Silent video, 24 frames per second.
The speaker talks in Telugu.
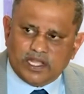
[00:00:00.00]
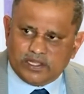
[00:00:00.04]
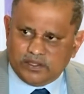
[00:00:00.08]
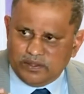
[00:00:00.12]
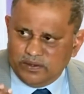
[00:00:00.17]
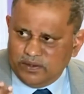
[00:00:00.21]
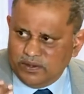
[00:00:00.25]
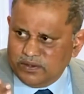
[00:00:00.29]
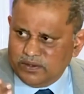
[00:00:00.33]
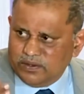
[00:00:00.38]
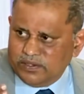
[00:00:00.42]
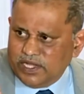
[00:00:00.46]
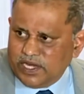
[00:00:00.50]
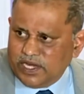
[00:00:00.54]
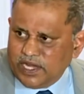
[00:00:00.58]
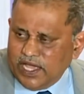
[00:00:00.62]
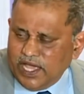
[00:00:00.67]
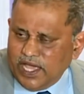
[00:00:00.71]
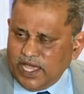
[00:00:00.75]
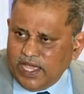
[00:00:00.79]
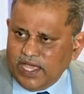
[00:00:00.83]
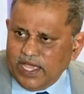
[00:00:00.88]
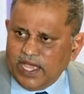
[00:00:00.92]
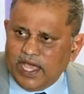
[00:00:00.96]
గతంలోనూ
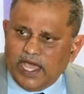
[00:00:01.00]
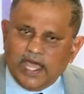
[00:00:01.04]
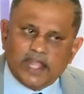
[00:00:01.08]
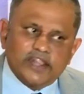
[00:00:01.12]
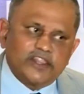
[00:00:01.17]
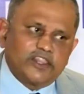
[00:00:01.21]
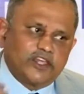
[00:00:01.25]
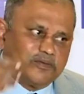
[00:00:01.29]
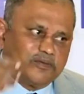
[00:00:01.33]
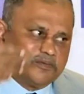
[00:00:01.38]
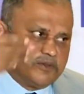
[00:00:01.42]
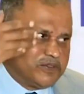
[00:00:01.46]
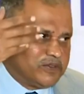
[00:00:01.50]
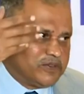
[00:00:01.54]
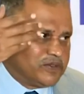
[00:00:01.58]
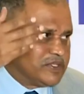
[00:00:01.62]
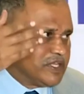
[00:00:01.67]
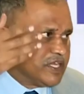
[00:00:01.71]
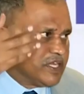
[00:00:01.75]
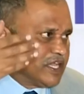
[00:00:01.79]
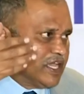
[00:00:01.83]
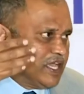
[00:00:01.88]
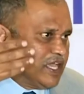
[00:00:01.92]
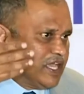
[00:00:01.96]
జరిగాయి అంతకుముందు
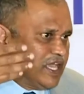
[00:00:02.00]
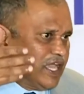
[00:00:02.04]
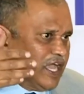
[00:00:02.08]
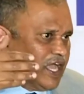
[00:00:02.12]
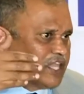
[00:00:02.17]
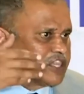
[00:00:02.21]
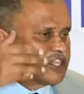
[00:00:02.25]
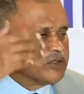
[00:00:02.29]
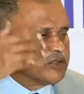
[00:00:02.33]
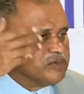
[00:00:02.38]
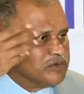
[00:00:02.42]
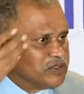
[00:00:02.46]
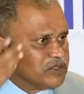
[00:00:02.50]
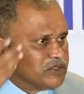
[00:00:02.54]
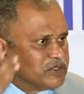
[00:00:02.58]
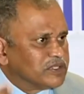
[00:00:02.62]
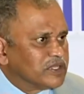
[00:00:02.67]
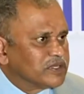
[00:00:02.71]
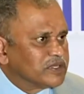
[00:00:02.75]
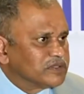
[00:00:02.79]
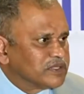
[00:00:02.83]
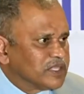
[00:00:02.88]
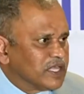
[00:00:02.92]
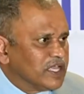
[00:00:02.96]
జరిగాయి అంతకుముందు
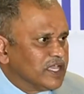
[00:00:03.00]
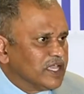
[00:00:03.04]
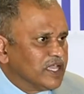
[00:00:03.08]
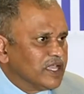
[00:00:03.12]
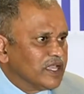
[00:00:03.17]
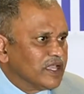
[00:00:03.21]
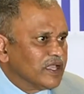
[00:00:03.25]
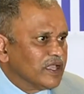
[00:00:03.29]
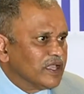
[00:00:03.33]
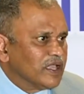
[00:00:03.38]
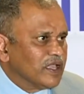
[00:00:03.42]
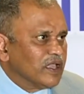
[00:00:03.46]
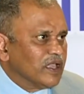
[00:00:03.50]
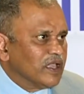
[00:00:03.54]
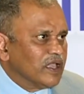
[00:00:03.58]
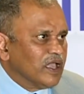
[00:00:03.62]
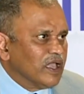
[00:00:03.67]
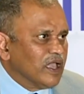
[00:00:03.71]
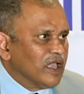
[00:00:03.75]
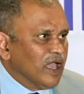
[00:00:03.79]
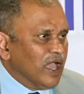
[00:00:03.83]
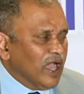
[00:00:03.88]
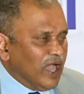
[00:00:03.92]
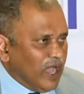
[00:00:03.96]
జరుగుతాయి
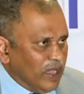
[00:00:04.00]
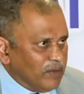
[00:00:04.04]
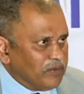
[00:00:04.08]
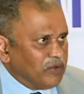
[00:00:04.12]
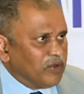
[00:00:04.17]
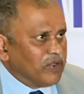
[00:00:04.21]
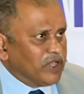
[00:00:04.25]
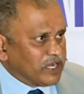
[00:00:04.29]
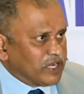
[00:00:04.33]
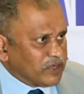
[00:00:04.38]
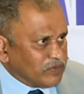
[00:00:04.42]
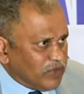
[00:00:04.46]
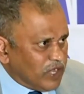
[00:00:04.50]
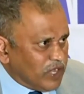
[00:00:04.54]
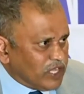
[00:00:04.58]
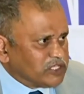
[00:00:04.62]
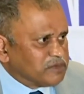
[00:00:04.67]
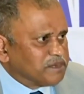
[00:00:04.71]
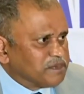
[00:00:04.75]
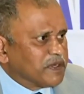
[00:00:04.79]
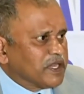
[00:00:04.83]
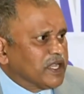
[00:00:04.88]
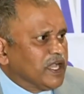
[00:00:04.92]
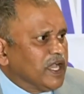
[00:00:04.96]
అవి ఒక
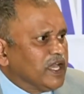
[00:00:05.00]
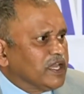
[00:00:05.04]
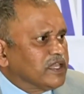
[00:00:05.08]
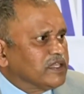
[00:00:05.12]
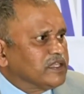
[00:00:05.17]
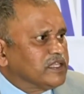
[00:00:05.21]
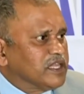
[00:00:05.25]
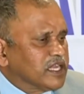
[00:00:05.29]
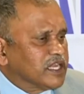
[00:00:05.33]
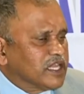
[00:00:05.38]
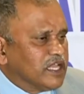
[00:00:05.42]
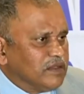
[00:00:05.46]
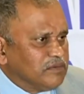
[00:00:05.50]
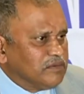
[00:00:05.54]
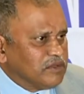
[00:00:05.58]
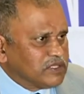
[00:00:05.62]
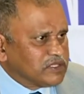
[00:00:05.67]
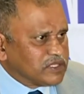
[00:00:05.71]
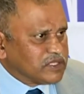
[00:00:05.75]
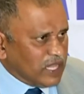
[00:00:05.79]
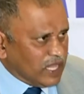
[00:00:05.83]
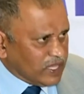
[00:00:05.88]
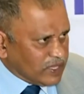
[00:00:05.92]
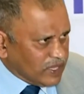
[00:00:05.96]
రివాజు ప్రకారం జరిగేవి
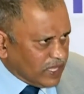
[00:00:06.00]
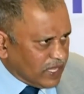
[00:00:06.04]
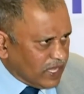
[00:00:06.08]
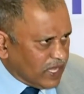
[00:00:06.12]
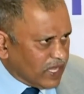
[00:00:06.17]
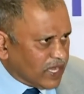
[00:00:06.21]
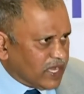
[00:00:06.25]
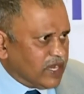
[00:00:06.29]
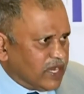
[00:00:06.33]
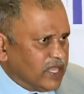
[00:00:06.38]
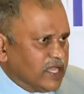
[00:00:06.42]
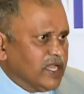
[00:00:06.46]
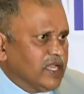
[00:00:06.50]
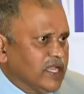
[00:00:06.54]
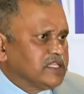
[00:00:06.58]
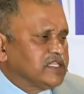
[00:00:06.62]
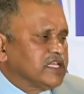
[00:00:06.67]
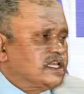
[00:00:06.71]
సాధారణంగా